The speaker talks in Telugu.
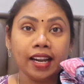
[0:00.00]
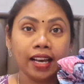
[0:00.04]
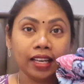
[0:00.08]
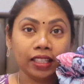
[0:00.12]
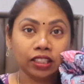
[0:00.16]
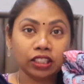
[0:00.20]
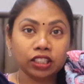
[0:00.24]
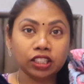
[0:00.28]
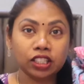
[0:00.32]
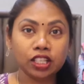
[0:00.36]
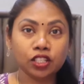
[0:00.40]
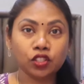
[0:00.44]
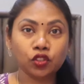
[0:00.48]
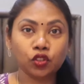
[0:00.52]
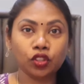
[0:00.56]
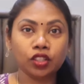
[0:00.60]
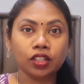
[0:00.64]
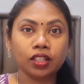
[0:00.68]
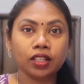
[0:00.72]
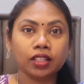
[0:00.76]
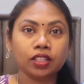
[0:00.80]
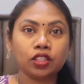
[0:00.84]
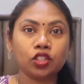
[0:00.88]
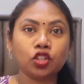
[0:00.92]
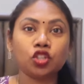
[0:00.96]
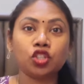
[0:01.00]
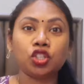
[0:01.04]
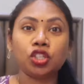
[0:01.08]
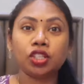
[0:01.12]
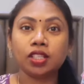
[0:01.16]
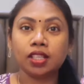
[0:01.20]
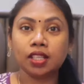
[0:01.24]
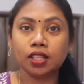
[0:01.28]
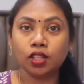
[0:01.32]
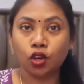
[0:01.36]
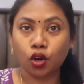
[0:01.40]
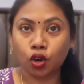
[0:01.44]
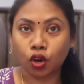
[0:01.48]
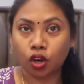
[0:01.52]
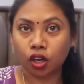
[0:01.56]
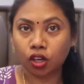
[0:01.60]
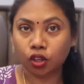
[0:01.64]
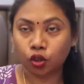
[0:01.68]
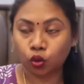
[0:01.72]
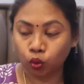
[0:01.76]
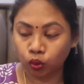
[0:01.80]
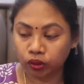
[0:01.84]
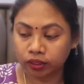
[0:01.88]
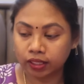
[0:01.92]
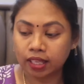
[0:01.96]
నెక్స్ట్ తీసుకున్న డ్రెస్ వచ్చేసి ఇది ఒక
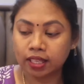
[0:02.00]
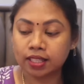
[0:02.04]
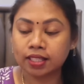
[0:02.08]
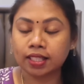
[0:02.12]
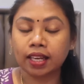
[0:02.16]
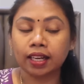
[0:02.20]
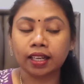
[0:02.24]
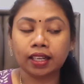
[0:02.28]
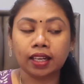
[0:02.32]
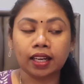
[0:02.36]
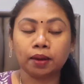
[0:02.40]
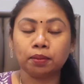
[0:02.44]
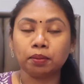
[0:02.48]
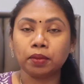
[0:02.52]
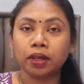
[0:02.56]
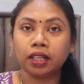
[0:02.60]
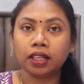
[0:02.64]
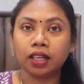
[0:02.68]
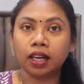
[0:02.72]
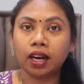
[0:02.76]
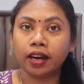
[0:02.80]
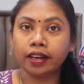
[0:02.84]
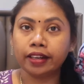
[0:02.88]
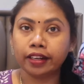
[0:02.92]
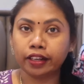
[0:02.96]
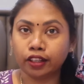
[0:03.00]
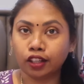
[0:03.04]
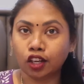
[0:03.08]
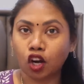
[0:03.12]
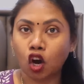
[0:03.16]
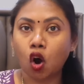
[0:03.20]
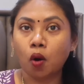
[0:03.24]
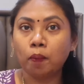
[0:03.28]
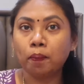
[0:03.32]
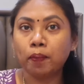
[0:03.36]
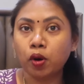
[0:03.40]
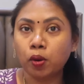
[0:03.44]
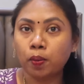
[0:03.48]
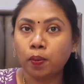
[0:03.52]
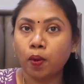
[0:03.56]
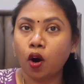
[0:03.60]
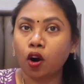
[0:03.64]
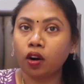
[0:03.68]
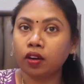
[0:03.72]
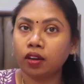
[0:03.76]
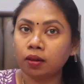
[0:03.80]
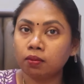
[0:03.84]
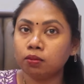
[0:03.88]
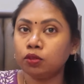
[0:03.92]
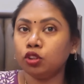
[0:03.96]
కుర్తీ సెట్ అనమాట అంటే టాప్
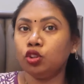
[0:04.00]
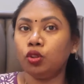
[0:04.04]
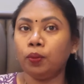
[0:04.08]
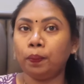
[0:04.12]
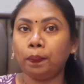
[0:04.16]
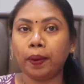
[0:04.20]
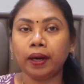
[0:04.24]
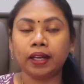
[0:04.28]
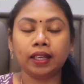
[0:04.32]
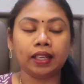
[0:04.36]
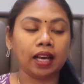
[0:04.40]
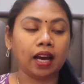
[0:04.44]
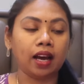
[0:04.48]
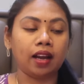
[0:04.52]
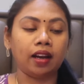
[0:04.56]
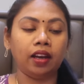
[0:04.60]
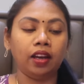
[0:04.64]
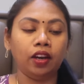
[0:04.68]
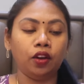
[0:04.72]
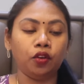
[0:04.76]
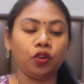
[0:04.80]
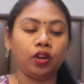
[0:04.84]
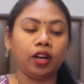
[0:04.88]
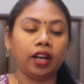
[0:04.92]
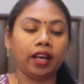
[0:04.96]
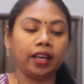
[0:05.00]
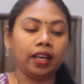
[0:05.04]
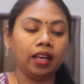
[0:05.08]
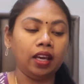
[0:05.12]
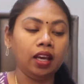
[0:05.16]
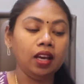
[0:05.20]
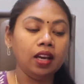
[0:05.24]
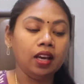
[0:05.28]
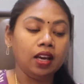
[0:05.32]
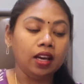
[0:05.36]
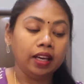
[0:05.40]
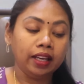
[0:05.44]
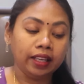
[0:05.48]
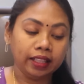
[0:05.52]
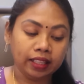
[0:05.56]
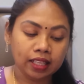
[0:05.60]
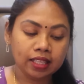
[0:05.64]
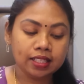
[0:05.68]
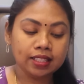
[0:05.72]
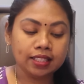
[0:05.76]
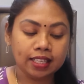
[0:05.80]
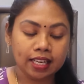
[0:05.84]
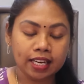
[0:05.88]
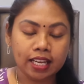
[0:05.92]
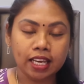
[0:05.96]
బాటమ్ దుప్పట్ట అన్ని ఉన్నాయి ఇది
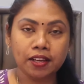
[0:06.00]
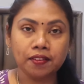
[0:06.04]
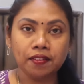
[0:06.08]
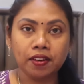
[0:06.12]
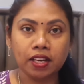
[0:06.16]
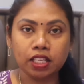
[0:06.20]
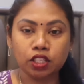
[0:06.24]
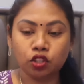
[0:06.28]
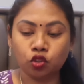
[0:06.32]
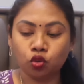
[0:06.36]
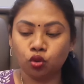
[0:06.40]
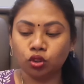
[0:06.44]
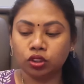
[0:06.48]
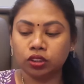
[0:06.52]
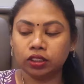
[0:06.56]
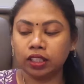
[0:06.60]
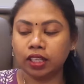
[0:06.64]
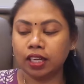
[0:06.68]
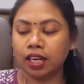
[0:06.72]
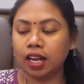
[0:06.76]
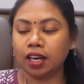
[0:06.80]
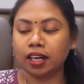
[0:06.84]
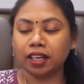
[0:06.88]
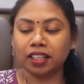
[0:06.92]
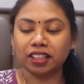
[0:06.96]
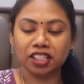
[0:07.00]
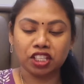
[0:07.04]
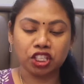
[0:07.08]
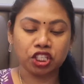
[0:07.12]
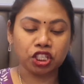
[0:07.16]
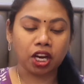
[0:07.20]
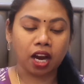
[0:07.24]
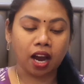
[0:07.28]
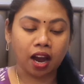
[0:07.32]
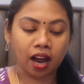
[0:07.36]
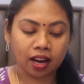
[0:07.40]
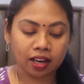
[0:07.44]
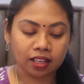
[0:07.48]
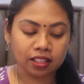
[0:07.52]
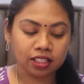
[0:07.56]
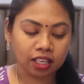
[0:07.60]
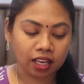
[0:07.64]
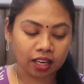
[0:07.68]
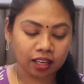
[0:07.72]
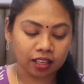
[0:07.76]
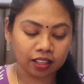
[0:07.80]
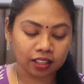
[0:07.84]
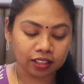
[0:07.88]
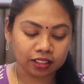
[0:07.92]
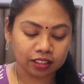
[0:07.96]
స్లీవ్లెస్ కుర్తీ నాకు ఇది చాలా
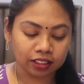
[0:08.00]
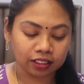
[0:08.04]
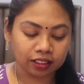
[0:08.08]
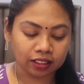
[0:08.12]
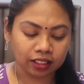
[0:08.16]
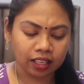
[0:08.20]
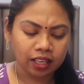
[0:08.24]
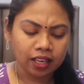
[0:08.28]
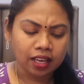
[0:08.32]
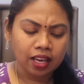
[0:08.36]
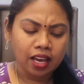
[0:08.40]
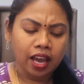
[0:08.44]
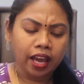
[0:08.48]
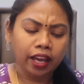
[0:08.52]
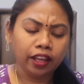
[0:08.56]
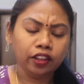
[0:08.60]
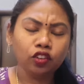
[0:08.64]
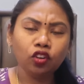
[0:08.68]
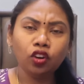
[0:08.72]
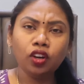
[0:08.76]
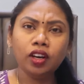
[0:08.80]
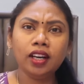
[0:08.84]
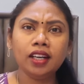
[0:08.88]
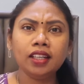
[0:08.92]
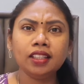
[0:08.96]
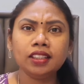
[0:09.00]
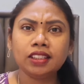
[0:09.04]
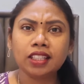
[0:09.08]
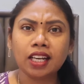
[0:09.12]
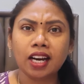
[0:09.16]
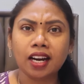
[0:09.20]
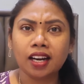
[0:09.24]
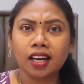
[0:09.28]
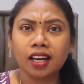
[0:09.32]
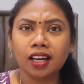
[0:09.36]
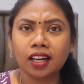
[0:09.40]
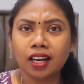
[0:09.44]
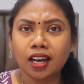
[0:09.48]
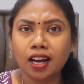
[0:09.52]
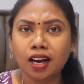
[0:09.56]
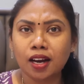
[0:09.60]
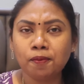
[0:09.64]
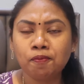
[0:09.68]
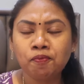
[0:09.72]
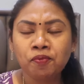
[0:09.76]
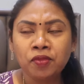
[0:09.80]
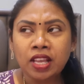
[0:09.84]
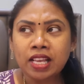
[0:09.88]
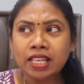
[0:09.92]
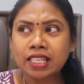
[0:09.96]
చాలా నచ్చింది ఎందుకు నేను సడన్ గా
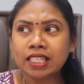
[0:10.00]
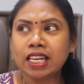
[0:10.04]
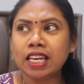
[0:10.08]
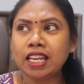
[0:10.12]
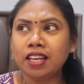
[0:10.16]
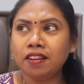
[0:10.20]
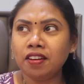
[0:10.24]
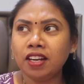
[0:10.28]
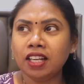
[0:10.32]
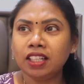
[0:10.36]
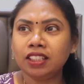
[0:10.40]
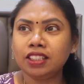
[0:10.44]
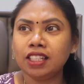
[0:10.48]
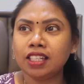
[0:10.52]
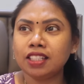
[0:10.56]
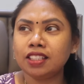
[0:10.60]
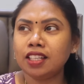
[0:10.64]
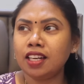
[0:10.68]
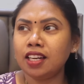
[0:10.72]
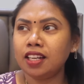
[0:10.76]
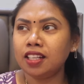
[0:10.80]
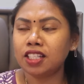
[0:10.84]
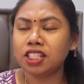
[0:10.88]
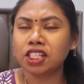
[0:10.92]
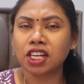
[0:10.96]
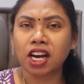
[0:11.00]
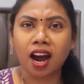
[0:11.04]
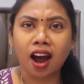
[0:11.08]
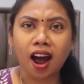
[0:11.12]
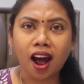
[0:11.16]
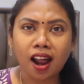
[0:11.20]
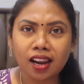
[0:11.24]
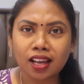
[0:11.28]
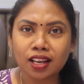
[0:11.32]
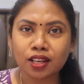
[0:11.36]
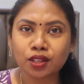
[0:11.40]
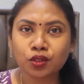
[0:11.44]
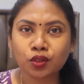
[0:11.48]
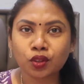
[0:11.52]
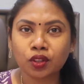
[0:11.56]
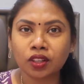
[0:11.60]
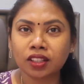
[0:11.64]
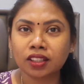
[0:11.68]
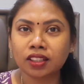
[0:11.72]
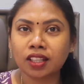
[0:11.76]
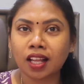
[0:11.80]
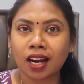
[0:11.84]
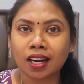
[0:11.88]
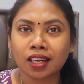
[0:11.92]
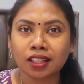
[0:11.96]
స్లీవ్లెస్ డ్రెస్సులు నేను చాలా వేసుకునే
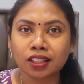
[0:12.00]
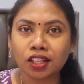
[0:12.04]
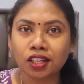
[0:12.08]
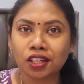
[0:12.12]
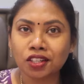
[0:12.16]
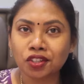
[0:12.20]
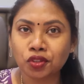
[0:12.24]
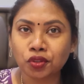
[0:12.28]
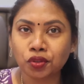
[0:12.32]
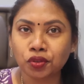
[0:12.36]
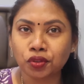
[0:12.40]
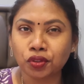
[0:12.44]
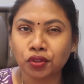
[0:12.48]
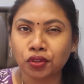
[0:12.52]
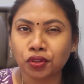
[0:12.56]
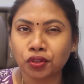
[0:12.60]
దాన్ని త్రీ టూ